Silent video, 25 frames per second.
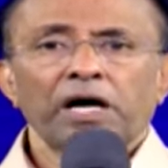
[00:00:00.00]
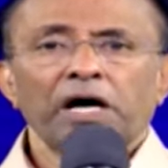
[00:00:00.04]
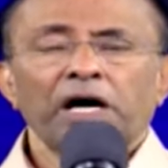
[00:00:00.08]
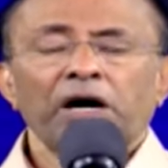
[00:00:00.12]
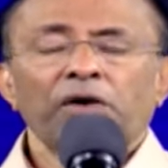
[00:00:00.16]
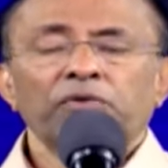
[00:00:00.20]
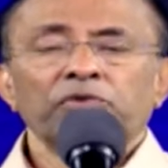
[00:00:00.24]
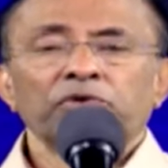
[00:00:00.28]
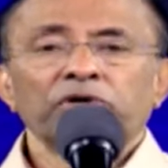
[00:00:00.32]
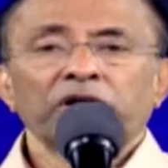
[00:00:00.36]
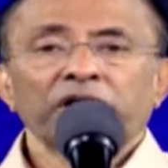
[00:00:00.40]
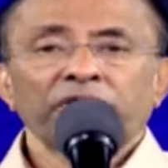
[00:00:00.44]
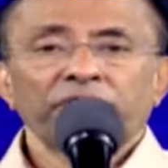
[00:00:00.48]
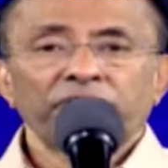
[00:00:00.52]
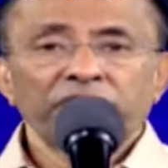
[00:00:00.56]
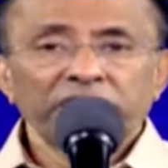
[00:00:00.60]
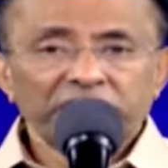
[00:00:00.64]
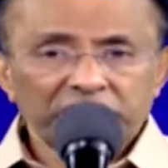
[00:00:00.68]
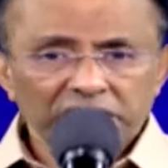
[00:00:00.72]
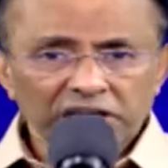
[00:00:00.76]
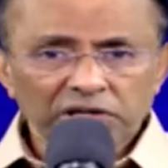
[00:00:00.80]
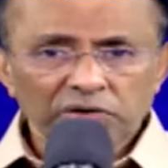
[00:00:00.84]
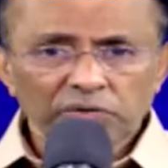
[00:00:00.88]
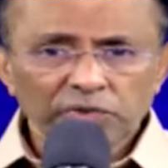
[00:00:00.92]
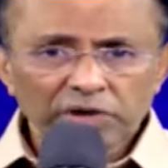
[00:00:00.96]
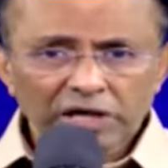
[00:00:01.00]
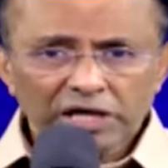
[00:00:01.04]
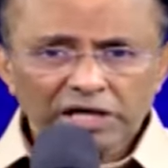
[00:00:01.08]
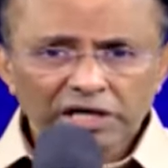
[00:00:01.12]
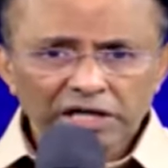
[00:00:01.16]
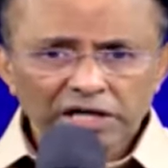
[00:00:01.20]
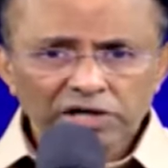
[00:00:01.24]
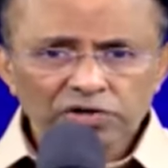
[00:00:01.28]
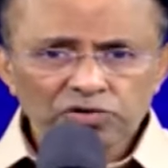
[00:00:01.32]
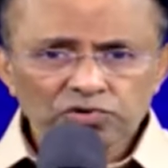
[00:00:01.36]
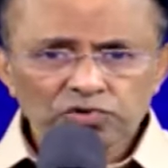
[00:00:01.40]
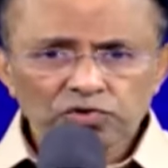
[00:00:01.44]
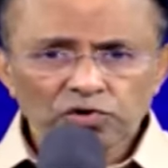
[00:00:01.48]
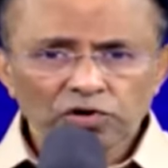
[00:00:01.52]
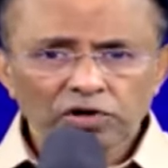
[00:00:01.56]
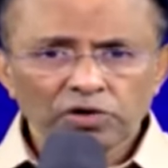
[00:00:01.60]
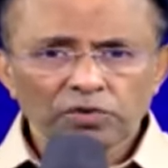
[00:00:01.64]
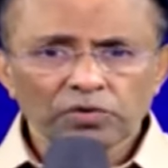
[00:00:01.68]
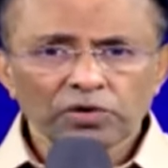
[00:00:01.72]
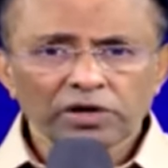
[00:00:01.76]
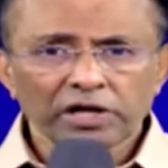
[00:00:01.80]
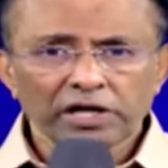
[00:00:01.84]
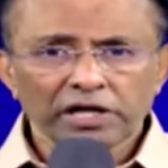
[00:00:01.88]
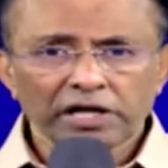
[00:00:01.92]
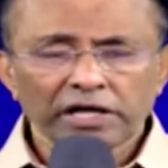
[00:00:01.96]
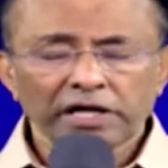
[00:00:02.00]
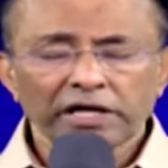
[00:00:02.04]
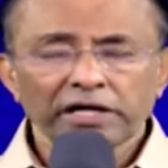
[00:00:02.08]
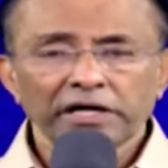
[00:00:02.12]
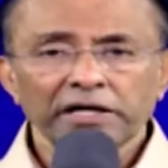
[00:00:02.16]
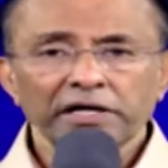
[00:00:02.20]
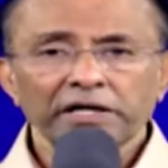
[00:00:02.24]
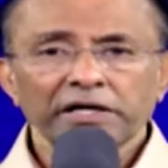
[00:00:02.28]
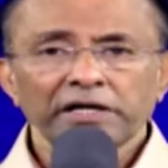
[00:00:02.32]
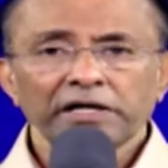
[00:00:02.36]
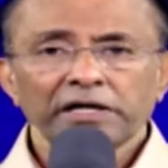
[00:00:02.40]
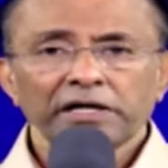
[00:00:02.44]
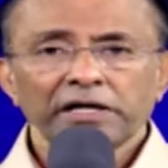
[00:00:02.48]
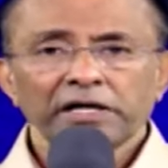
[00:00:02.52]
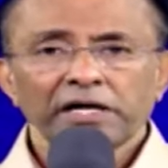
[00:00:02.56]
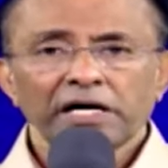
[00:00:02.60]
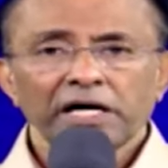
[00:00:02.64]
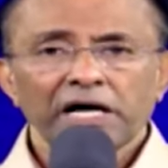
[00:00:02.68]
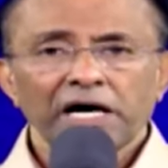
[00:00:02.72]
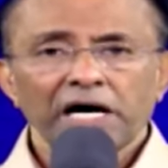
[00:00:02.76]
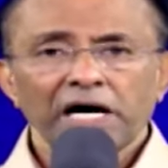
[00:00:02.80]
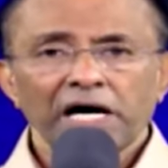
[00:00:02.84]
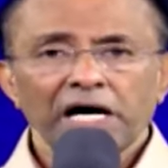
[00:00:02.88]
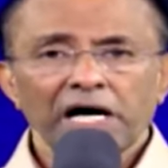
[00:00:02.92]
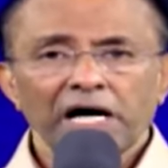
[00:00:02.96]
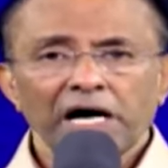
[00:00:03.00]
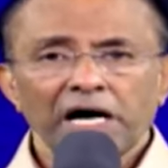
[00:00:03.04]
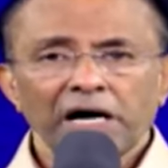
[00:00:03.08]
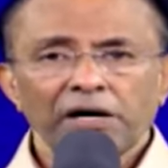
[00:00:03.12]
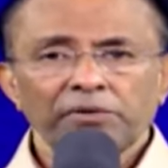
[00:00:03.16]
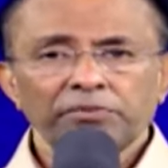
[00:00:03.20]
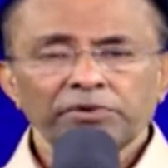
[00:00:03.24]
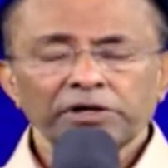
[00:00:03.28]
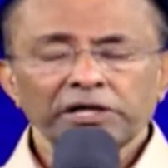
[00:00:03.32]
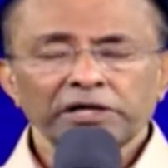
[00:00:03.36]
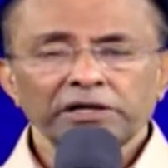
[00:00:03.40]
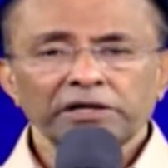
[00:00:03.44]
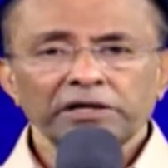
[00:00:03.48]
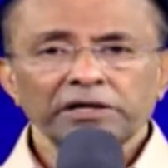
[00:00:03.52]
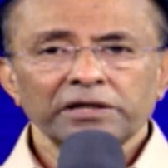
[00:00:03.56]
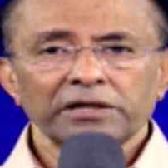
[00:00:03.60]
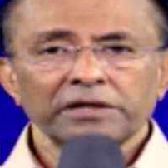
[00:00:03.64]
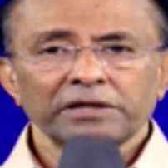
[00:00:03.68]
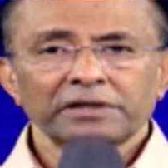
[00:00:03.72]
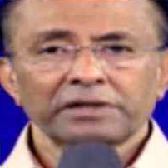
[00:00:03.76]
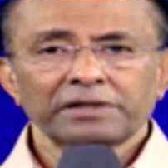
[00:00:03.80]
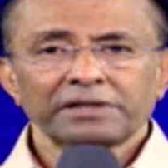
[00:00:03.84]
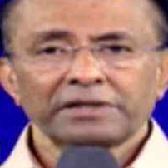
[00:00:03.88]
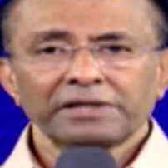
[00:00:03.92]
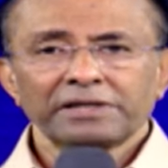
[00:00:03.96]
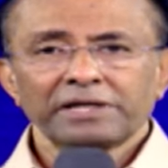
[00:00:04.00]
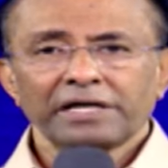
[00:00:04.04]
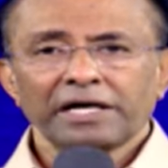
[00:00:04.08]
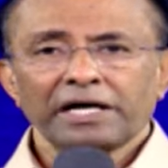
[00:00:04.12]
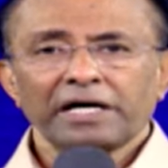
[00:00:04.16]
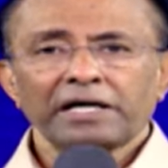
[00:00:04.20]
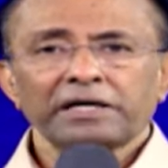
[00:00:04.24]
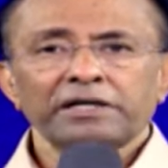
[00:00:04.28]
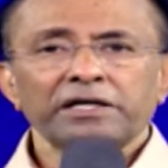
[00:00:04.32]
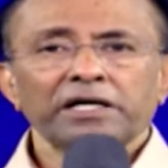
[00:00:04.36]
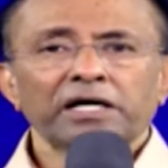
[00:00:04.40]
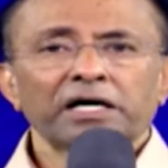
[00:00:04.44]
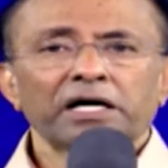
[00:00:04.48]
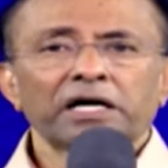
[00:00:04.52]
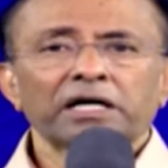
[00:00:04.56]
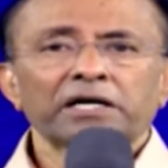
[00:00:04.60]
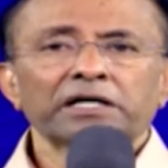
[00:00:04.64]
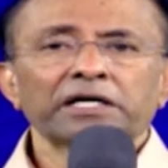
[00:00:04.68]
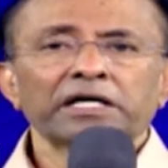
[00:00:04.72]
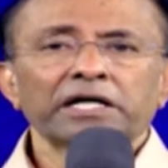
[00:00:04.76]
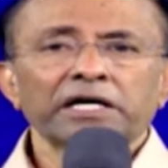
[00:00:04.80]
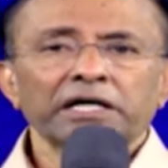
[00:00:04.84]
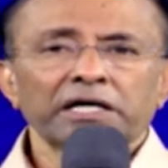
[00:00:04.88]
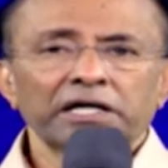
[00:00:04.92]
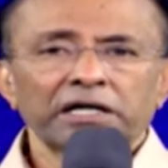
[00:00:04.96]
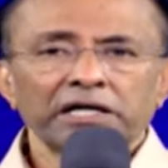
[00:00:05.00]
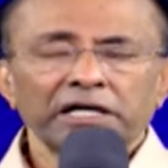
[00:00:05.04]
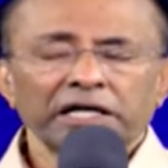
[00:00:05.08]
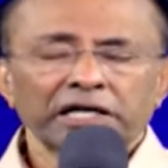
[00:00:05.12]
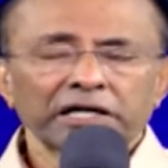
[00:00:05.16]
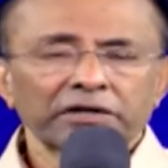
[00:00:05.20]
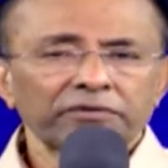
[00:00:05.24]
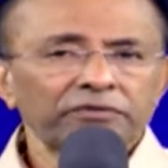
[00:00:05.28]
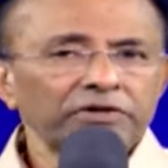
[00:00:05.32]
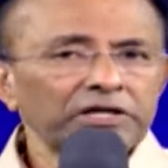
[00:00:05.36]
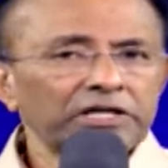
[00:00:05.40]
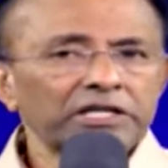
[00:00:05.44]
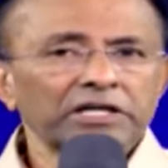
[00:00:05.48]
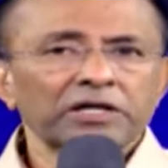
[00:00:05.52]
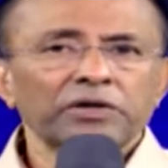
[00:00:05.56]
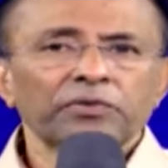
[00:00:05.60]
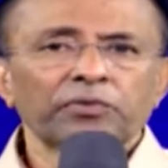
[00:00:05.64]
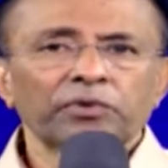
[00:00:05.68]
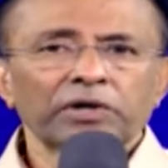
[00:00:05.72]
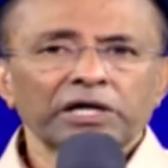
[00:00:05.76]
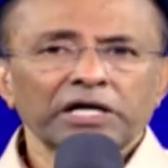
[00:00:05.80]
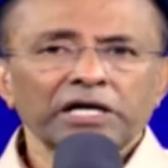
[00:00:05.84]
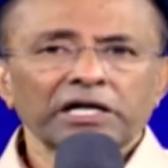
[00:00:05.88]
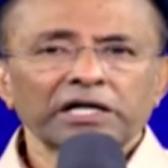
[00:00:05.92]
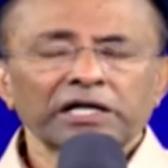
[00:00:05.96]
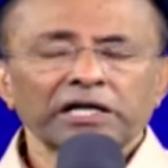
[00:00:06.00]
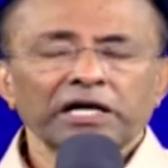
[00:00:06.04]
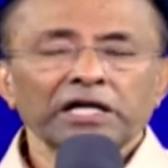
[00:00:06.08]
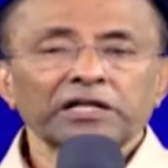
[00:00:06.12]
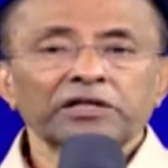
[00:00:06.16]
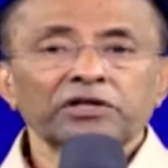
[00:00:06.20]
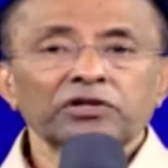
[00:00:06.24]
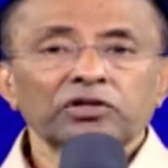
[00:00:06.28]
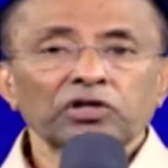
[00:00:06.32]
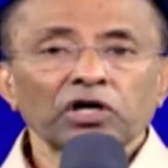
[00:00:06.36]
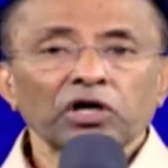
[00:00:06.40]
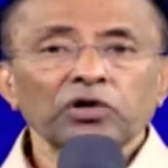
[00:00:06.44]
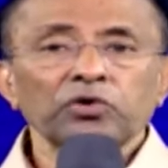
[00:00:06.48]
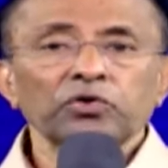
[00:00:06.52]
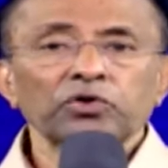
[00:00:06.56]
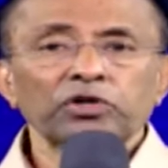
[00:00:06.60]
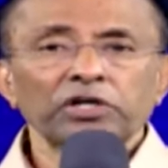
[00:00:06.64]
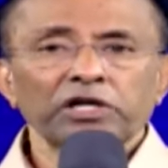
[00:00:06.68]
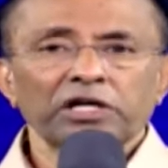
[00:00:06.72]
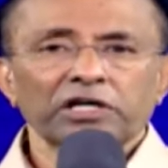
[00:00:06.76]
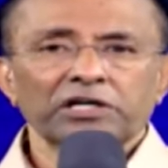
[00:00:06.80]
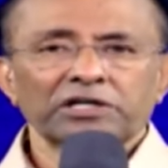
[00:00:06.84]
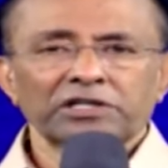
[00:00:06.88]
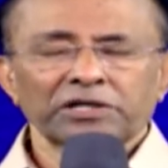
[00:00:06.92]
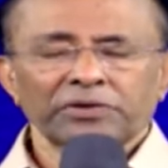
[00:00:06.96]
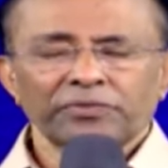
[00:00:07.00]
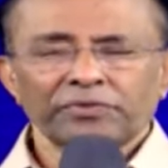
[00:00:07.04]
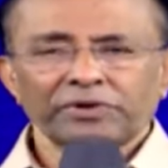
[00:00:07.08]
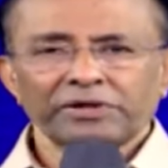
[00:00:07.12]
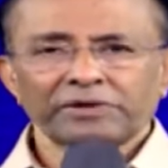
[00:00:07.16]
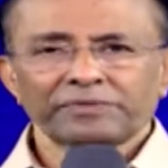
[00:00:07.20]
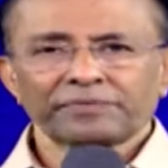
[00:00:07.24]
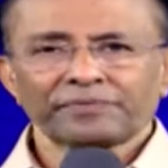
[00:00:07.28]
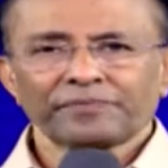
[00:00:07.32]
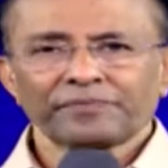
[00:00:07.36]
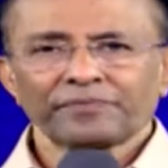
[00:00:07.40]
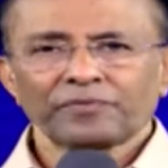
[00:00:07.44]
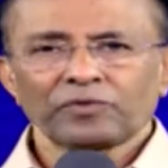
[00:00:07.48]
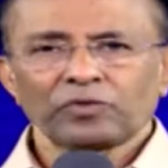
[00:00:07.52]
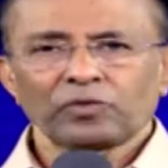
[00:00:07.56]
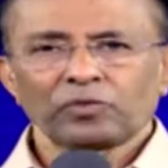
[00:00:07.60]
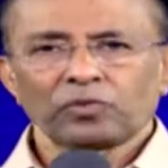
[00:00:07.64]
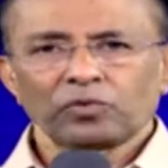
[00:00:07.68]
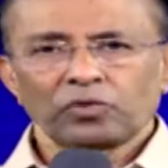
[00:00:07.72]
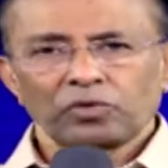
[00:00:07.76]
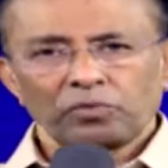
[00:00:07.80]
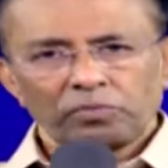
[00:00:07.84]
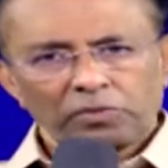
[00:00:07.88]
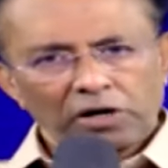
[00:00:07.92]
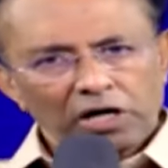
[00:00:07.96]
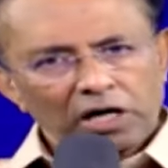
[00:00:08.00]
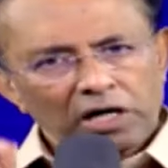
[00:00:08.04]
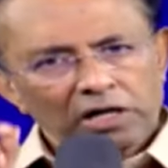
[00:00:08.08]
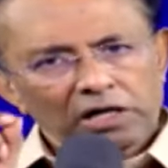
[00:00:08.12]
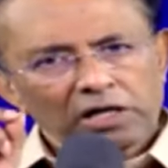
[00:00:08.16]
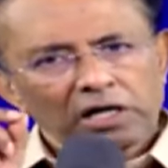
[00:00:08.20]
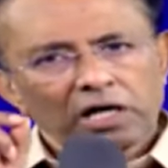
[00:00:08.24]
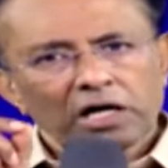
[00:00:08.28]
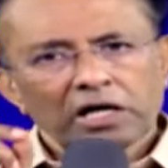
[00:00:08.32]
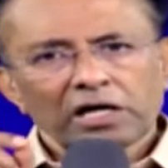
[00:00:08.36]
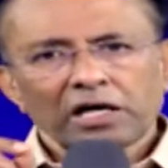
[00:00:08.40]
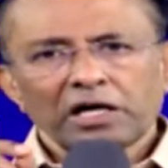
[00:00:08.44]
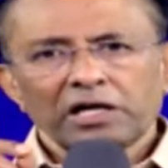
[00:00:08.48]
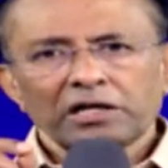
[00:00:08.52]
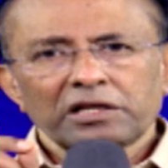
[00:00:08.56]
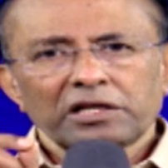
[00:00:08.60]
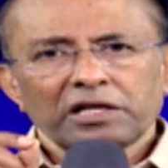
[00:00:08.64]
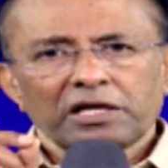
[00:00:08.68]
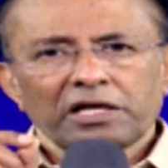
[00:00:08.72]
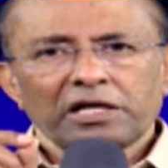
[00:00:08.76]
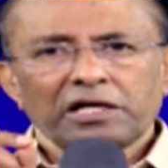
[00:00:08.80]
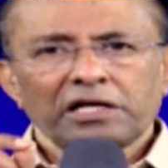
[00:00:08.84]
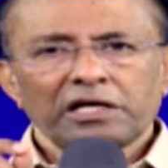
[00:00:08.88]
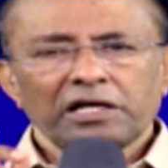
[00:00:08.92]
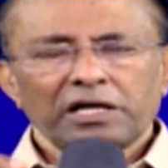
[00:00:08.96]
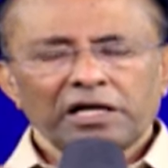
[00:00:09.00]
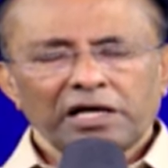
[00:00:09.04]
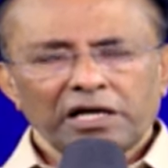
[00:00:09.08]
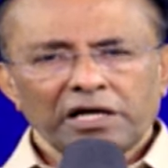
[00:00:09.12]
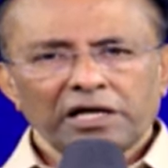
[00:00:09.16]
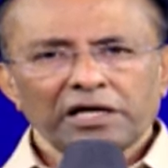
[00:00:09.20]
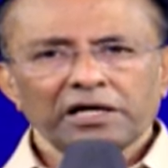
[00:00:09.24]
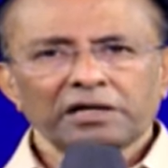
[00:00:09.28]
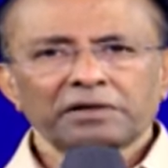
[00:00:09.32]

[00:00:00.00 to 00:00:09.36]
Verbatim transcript: அவனுடைய வீட்டுக்கு வர்றேன்னு சொன்ன உடனே அவன் ஐயா நீங்கள் எங்கள் வீட்டுக்கு வர நான் தகுதியற்றவன் உண்மையான ஆராதனை என்ன